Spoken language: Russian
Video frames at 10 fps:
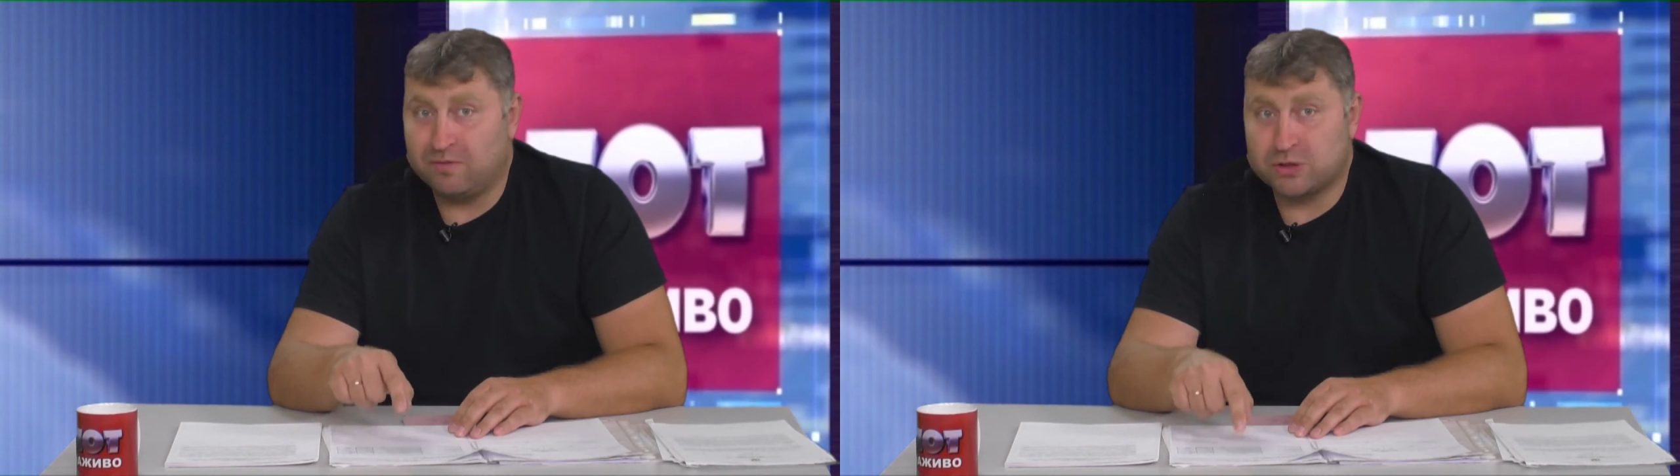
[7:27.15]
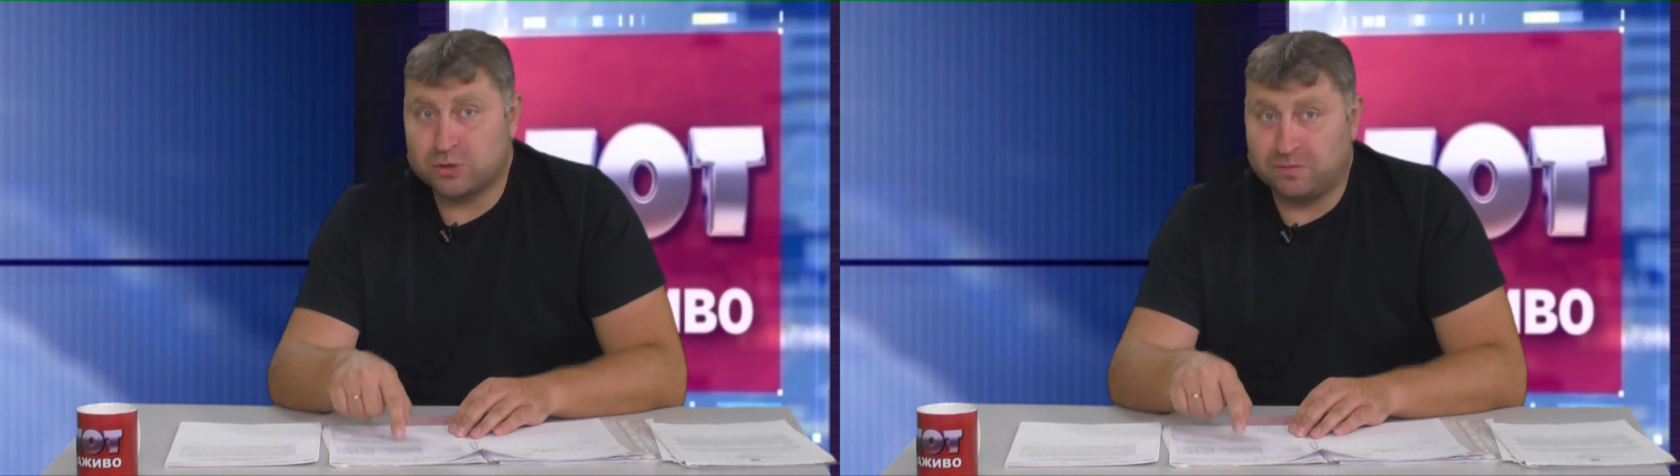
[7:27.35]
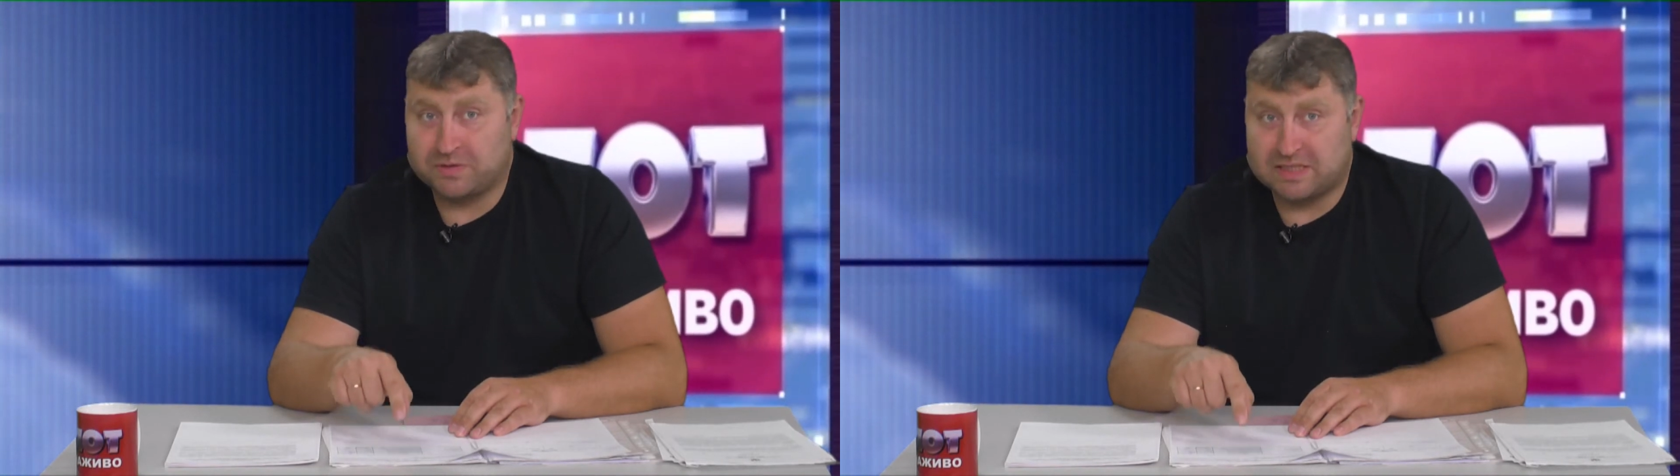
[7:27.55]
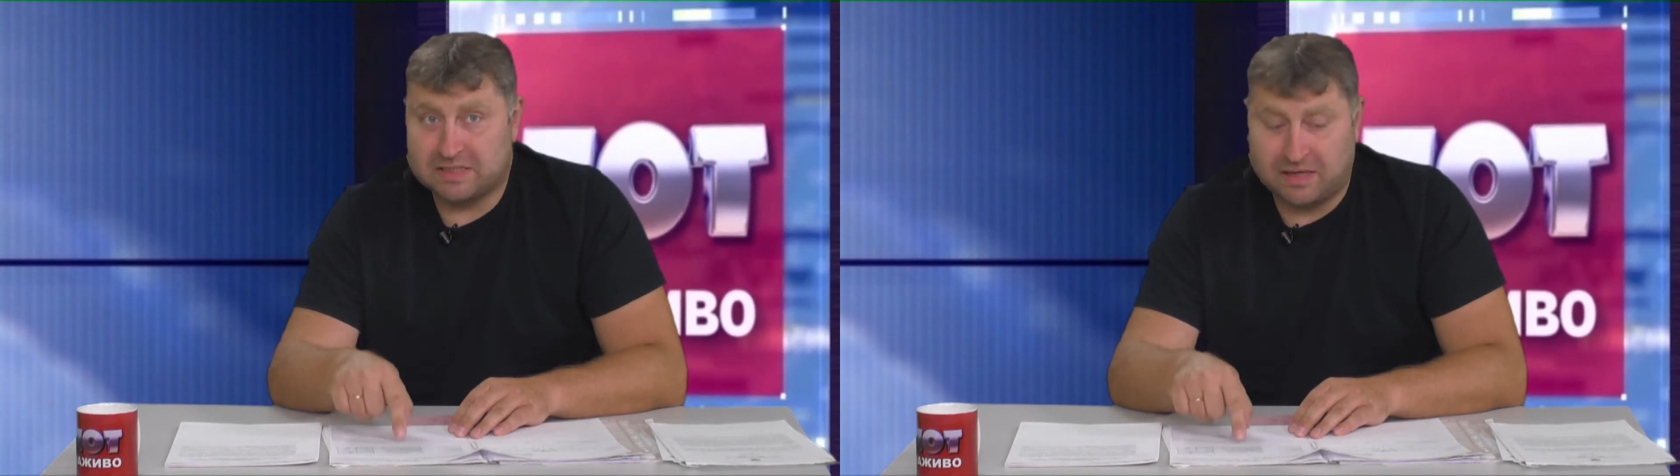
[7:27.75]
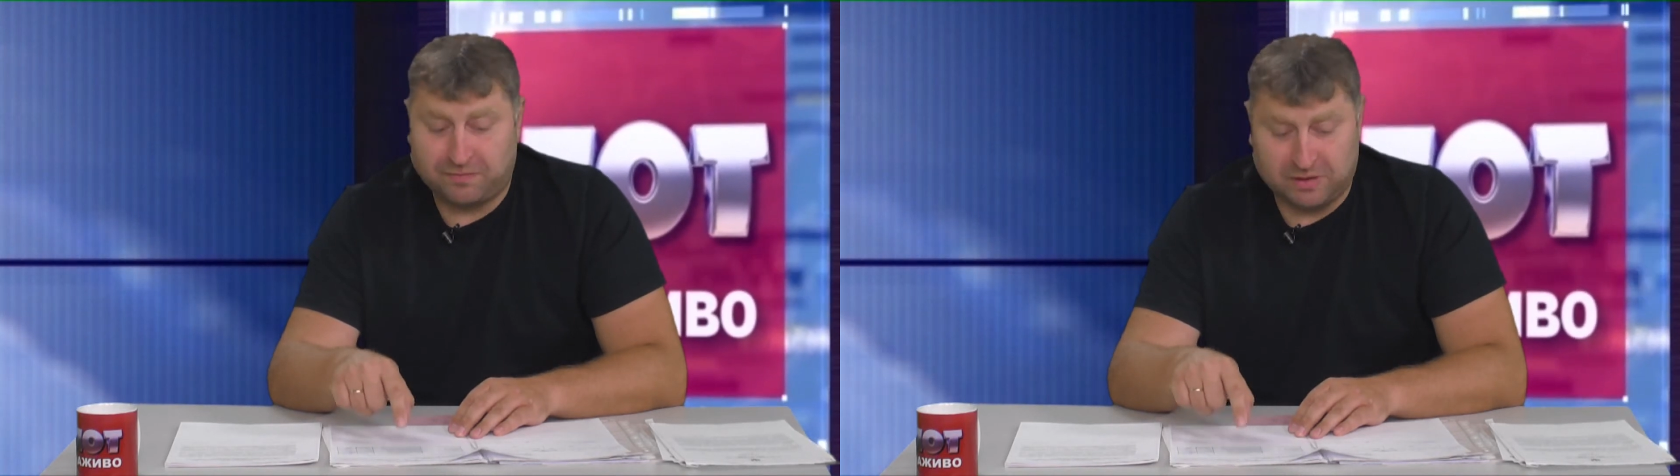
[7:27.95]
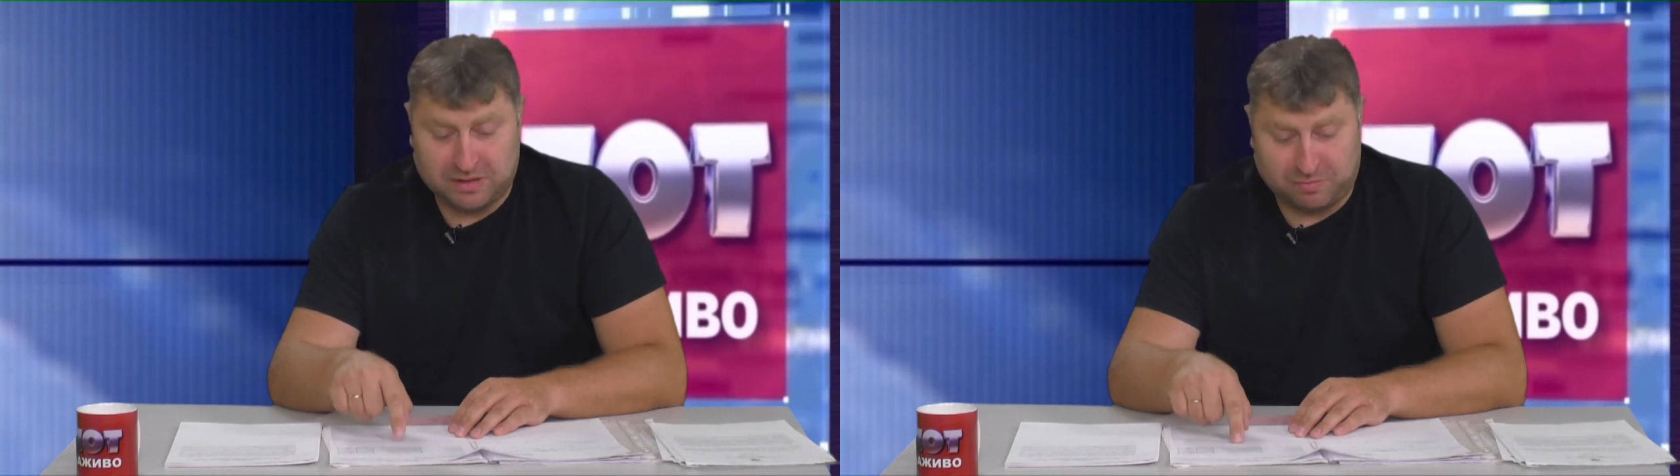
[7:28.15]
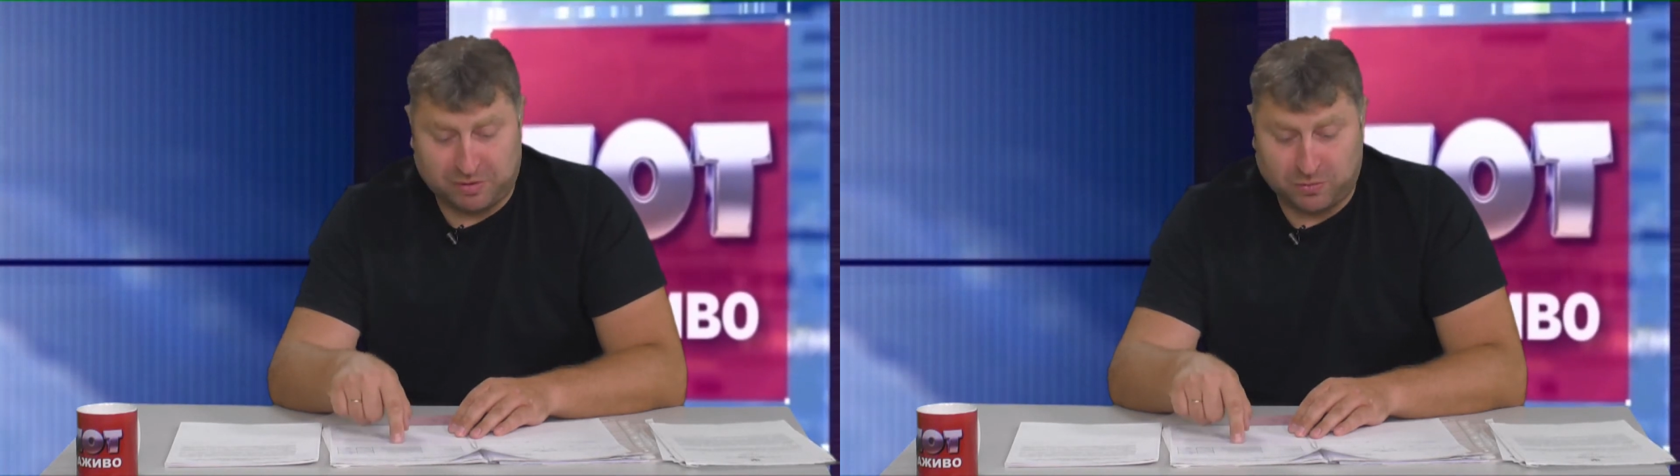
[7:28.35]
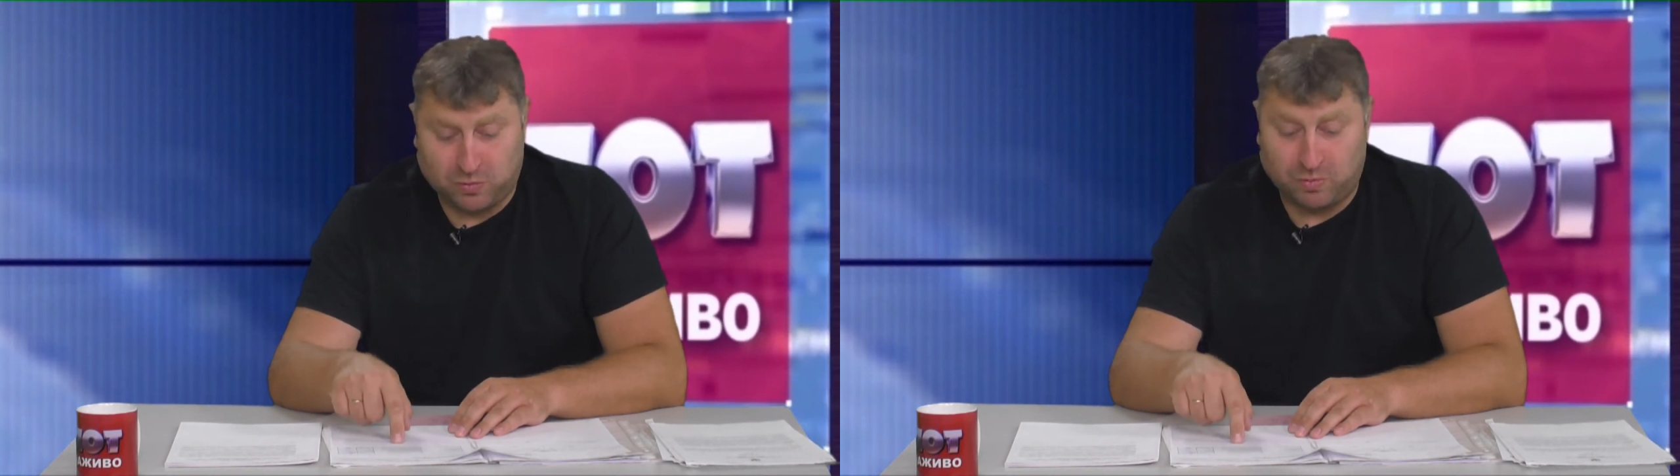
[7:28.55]
вошел в состав
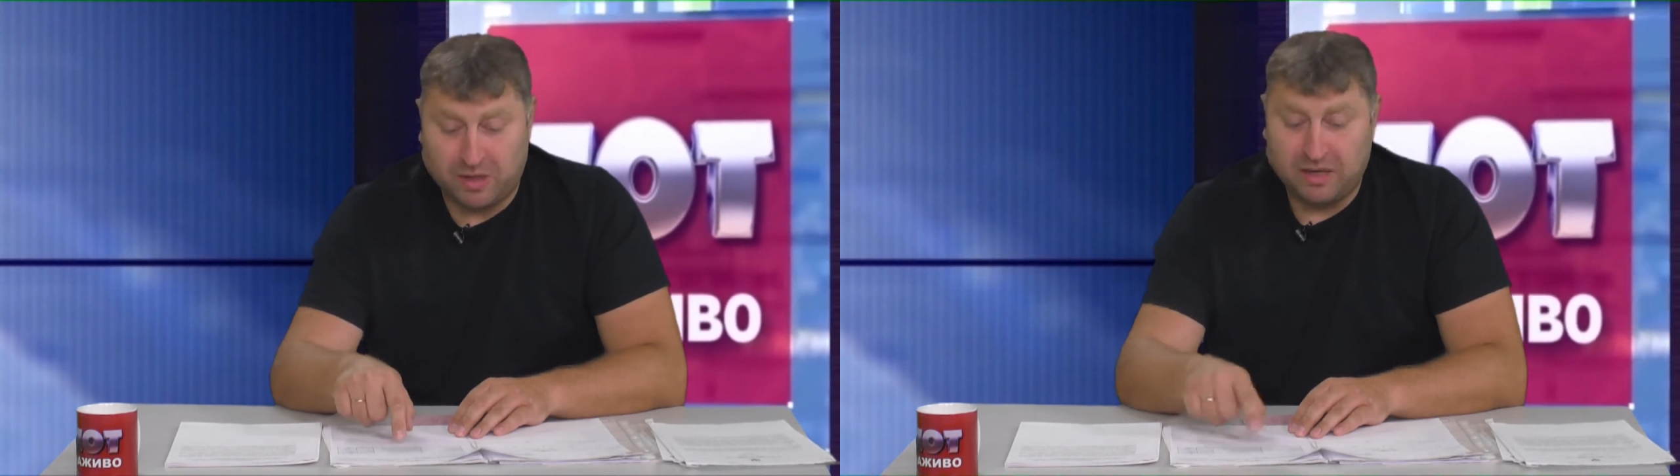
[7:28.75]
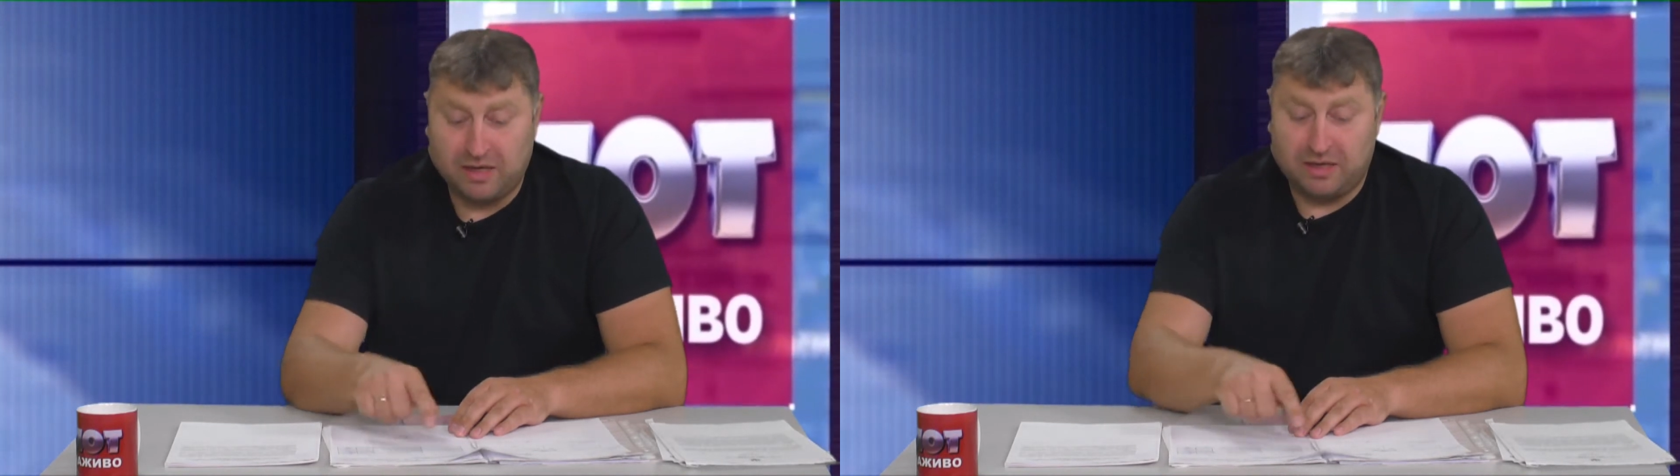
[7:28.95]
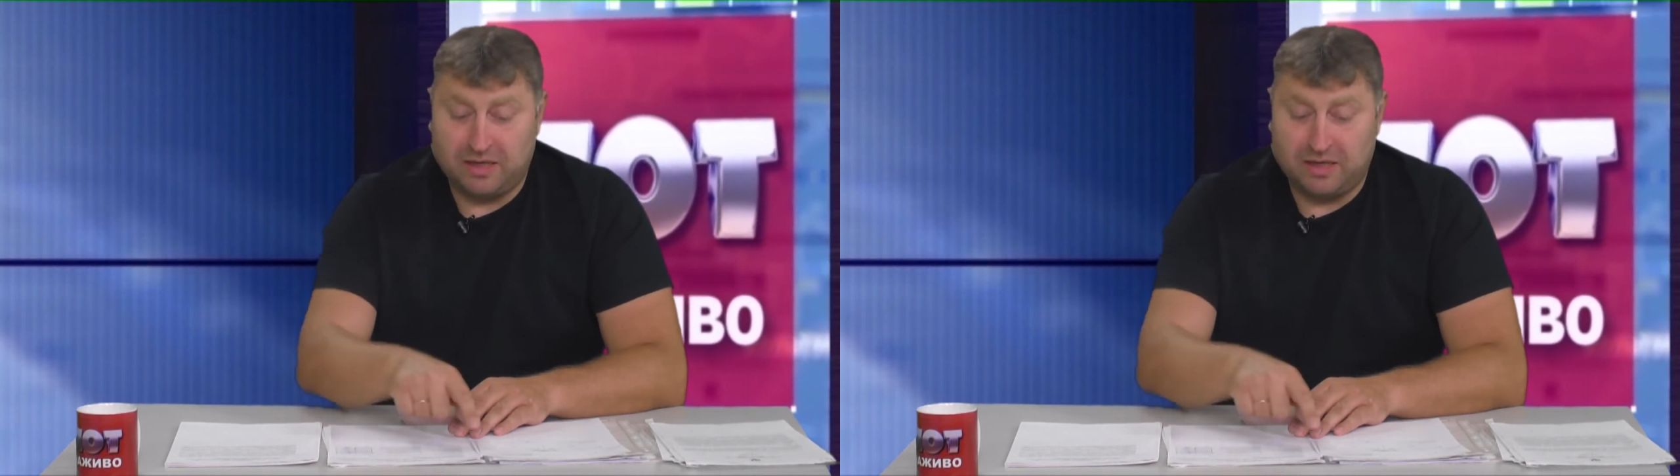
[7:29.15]
исполкома